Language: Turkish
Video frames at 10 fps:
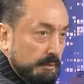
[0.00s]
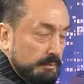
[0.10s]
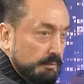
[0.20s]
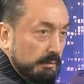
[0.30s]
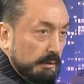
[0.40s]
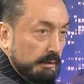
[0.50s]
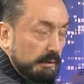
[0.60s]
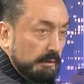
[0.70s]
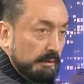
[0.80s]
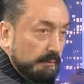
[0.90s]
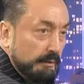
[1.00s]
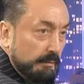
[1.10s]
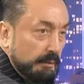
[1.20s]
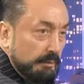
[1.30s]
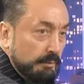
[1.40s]
Sokak aralarında falan
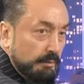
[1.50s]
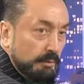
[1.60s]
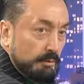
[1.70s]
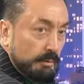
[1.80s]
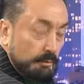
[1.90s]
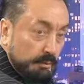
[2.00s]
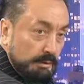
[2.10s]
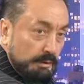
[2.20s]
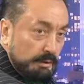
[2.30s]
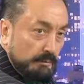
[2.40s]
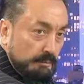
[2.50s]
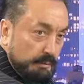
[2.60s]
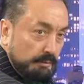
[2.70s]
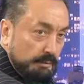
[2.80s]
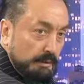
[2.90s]
ben görüyorum. Yani muhteşem,
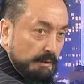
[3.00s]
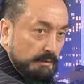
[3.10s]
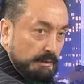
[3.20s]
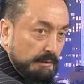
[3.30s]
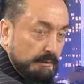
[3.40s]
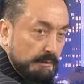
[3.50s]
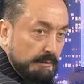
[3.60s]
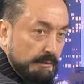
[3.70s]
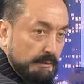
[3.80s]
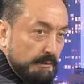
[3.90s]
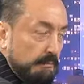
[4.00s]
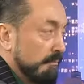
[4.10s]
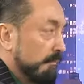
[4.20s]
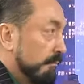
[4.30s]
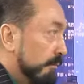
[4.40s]
çok güzel ağaçlar. Evet.
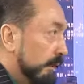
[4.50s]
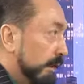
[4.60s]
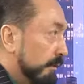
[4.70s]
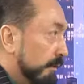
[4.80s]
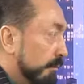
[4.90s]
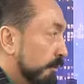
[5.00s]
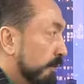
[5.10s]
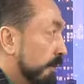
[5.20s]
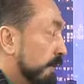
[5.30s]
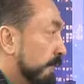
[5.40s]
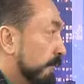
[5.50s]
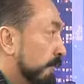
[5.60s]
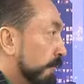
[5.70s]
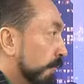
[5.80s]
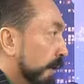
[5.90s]
Değer vermiyorlar.
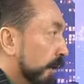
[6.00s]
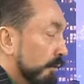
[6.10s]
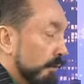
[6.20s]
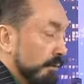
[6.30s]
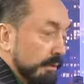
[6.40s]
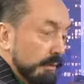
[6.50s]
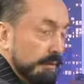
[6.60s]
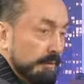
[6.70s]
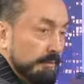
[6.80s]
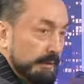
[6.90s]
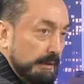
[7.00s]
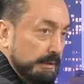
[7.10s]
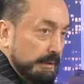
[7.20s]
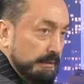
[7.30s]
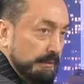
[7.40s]
Onlarla ilgili bir
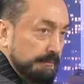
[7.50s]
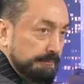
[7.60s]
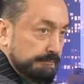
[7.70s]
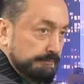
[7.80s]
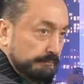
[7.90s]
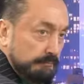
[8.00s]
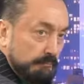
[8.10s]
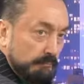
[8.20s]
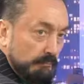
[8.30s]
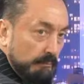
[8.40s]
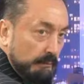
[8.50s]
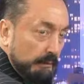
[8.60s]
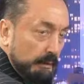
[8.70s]
dilekçe yazalım. İnşallah.